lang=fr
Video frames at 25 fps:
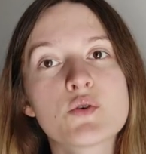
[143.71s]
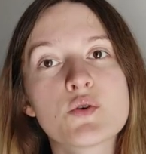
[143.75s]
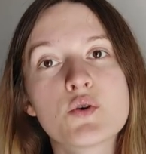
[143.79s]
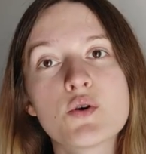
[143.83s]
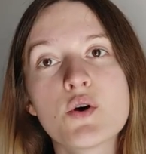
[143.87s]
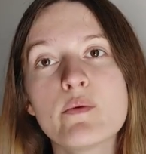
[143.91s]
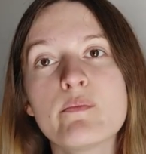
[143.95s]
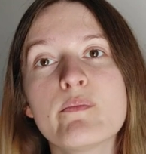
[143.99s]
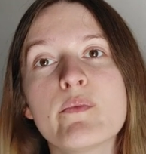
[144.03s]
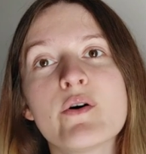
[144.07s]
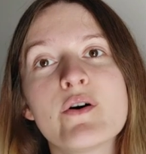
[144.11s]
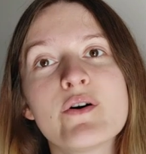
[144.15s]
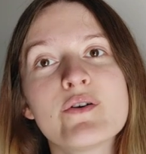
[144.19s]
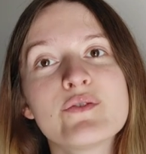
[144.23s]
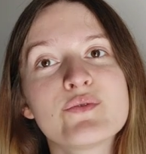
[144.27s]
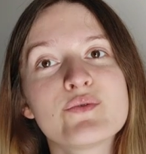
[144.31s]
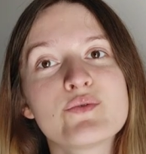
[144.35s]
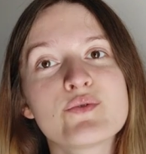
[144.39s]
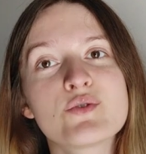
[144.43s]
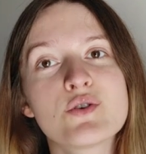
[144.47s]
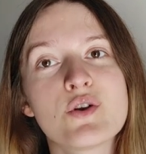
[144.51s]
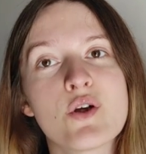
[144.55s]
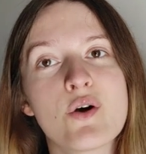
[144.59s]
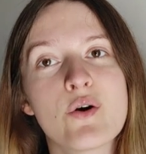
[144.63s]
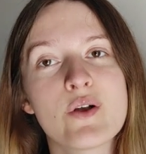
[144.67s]
comment
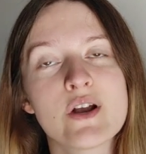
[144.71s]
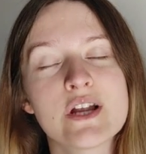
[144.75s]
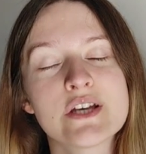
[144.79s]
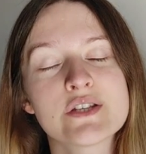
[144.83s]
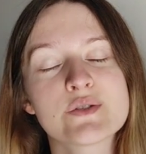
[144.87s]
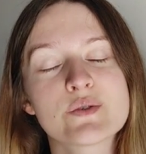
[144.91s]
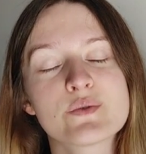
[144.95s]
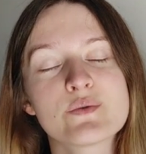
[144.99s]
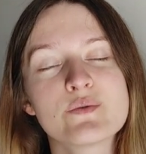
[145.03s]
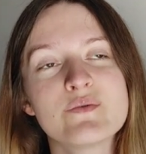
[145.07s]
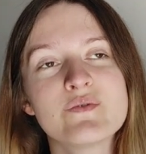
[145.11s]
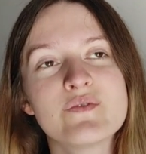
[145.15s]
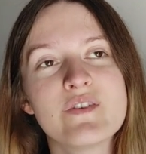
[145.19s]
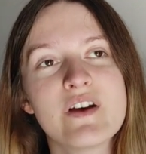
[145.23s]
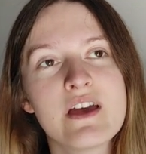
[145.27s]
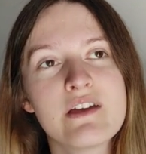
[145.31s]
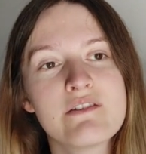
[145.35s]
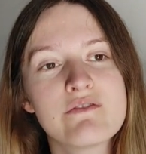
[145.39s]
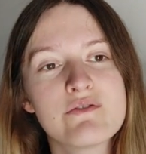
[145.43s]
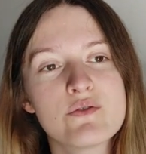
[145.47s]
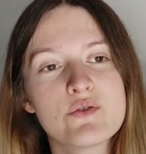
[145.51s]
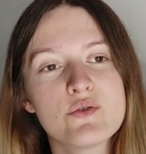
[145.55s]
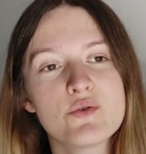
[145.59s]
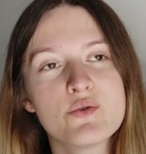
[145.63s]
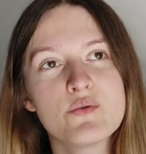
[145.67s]
donc leur relation va
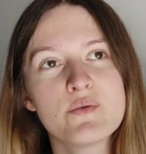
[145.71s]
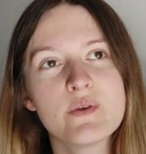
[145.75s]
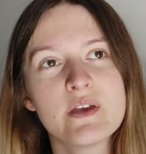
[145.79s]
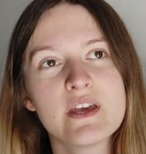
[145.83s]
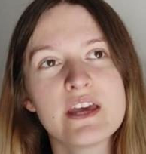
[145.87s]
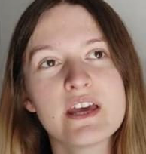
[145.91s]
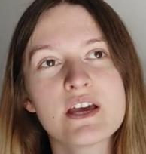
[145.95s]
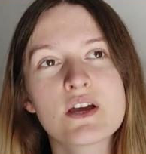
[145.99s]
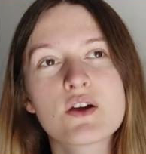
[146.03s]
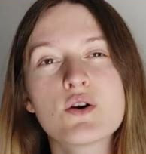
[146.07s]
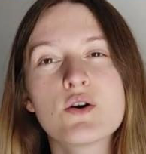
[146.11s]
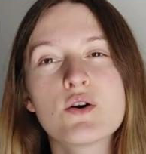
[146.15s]
évoluer,